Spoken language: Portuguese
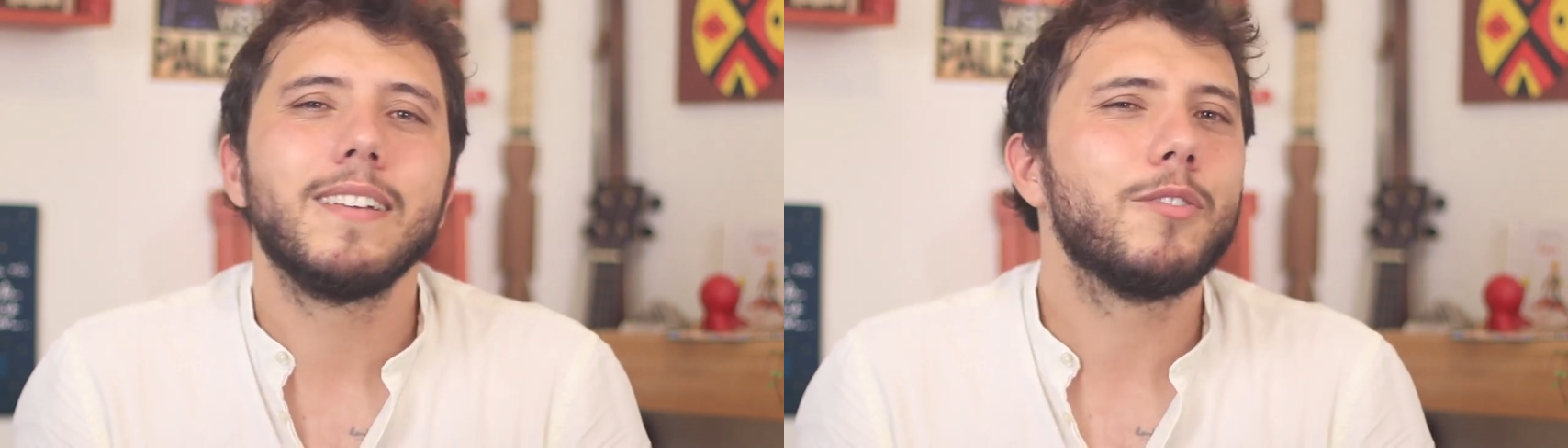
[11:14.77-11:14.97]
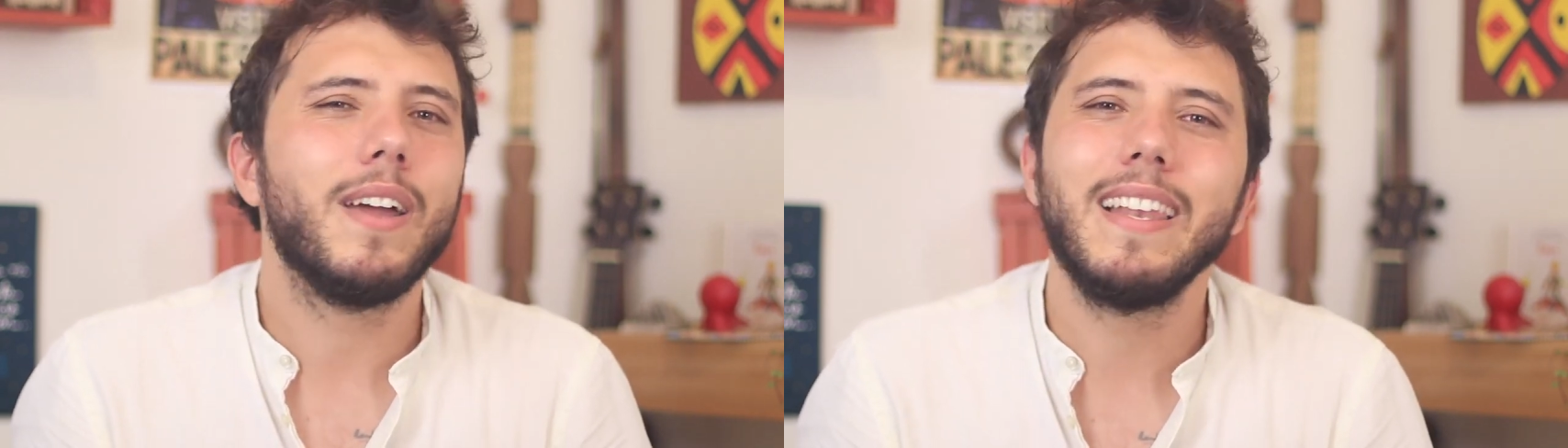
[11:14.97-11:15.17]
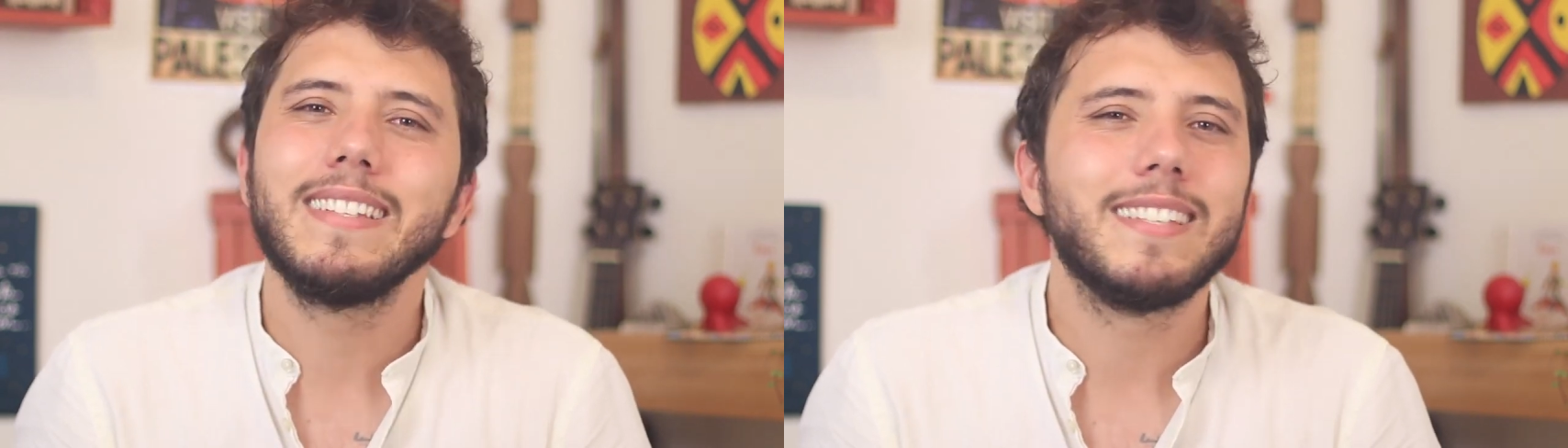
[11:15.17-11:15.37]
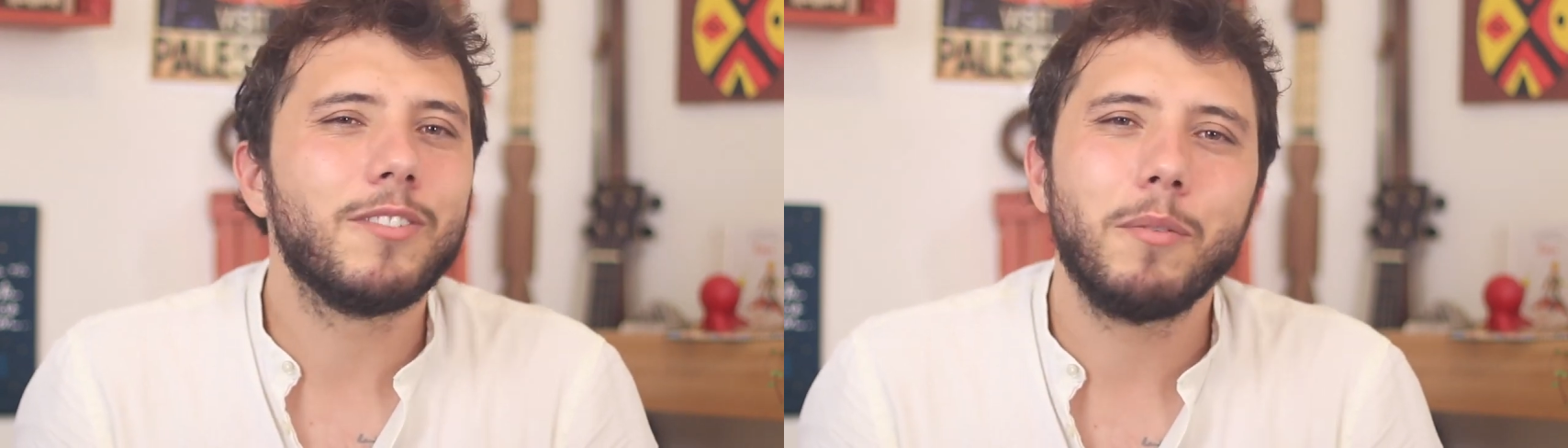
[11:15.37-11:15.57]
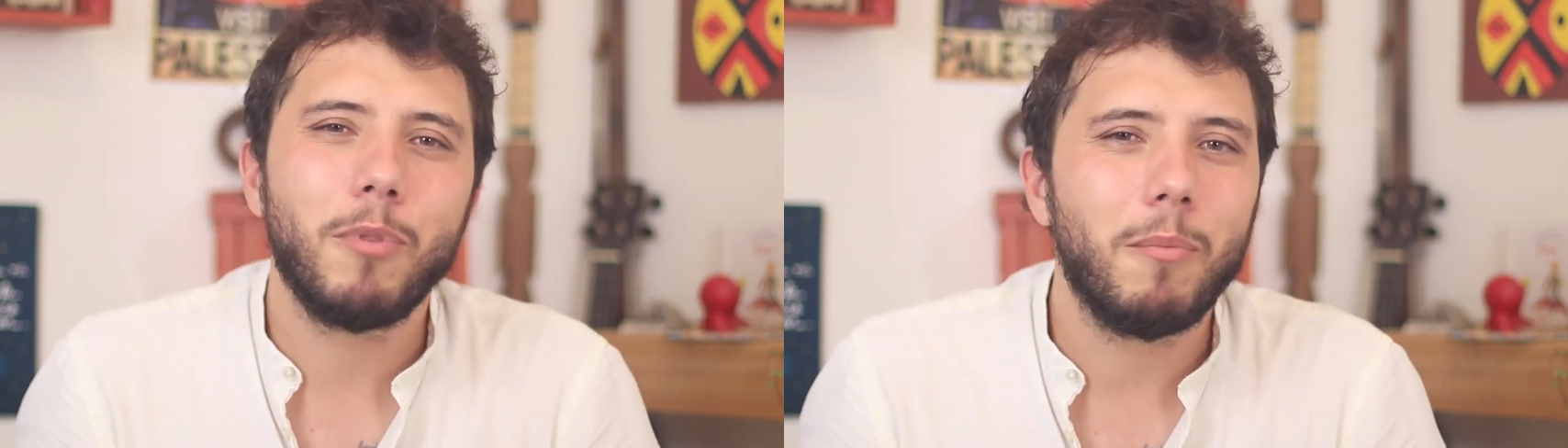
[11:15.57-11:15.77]
não é a eleição
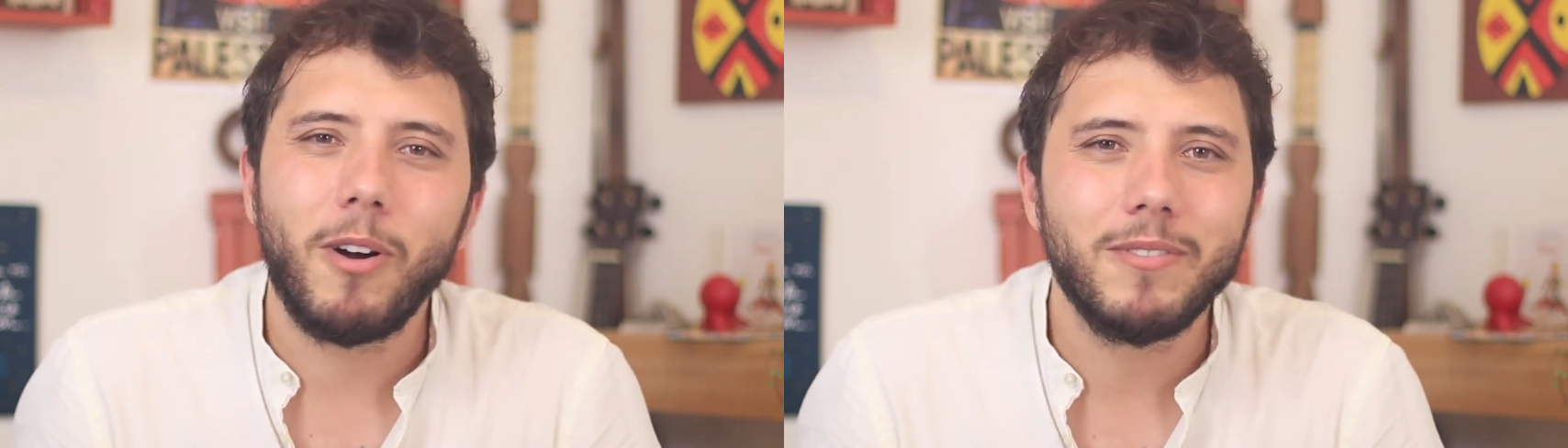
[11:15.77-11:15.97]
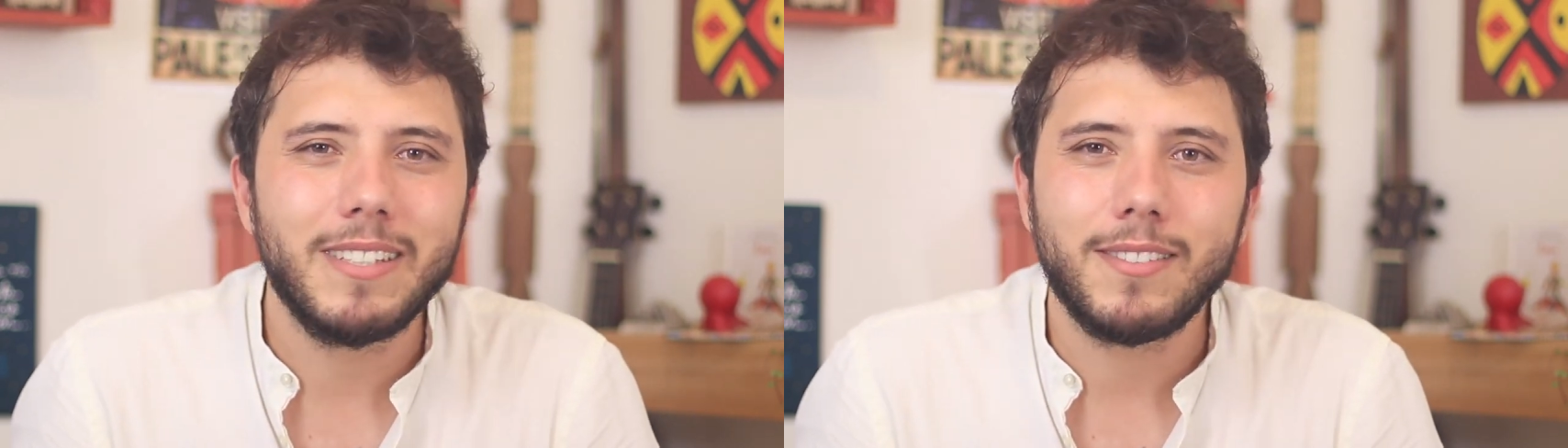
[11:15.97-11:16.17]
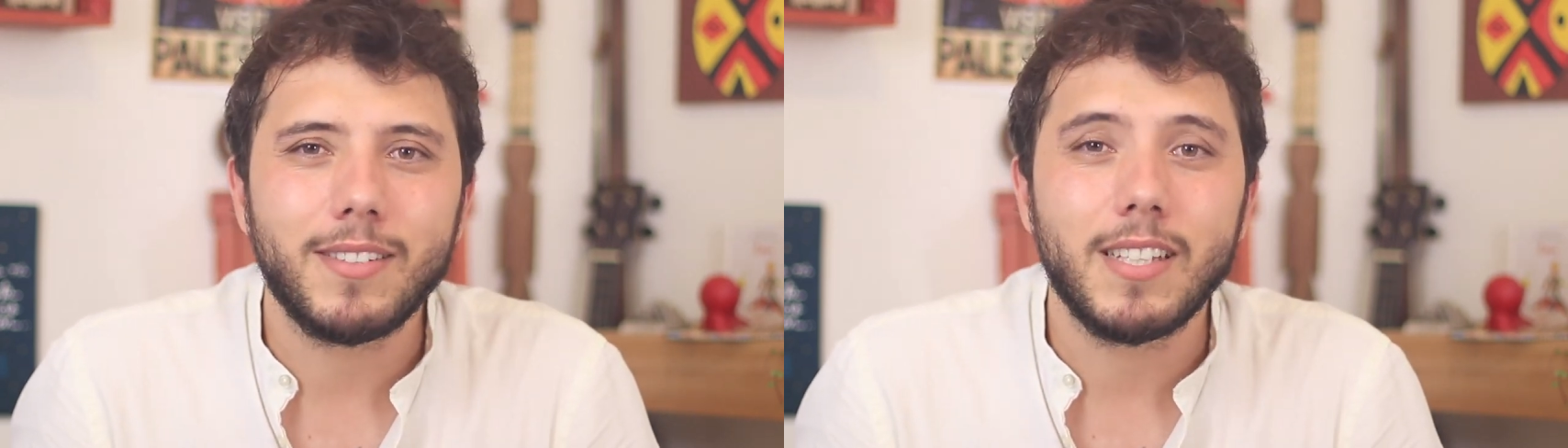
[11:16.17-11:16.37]
quem promove isso.